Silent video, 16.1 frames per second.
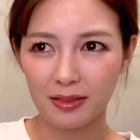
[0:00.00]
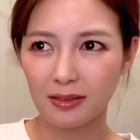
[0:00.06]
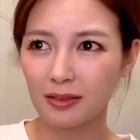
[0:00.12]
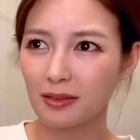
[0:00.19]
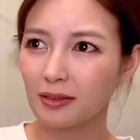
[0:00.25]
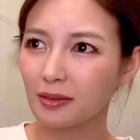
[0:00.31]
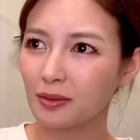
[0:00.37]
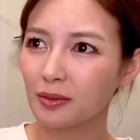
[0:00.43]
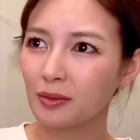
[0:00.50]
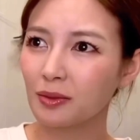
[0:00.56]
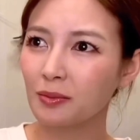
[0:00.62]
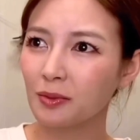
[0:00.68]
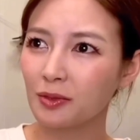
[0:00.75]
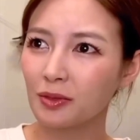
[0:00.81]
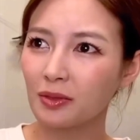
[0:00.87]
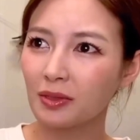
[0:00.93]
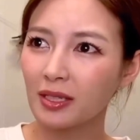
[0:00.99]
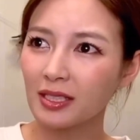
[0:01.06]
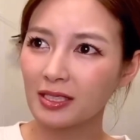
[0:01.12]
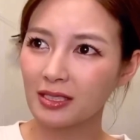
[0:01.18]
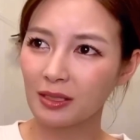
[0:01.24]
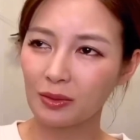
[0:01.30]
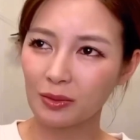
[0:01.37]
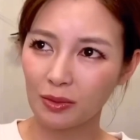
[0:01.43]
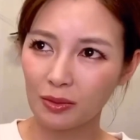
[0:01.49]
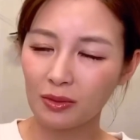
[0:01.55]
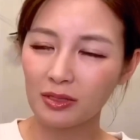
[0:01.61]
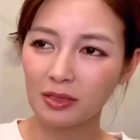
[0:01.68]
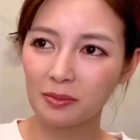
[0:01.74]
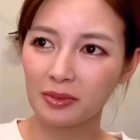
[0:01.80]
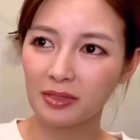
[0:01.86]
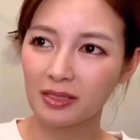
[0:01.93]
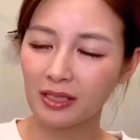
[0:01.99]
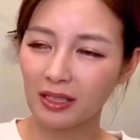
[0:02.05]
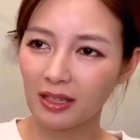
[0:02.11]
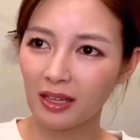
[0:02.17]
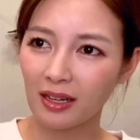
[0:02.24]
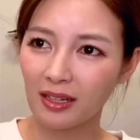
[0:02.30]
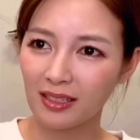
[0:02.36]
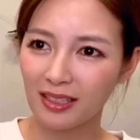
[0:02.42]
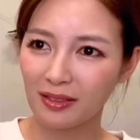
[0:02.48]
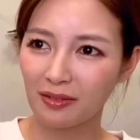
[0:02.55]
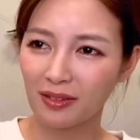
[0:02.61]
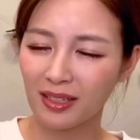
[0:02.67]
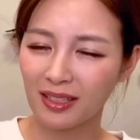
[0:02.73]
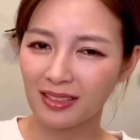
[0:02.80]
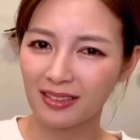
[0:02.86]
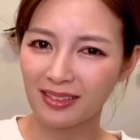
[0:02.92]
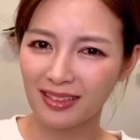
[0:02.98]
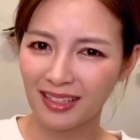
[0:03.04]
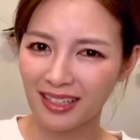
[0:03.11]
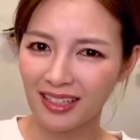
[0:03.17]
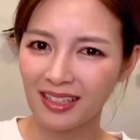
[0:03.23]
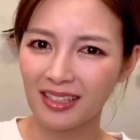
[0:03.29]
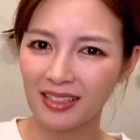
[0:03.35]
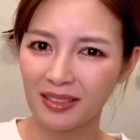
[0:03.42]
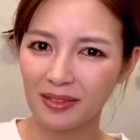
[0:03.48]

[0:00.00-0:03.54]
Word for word: このもどかしさをどこにぶつけたらいいのかって、もう、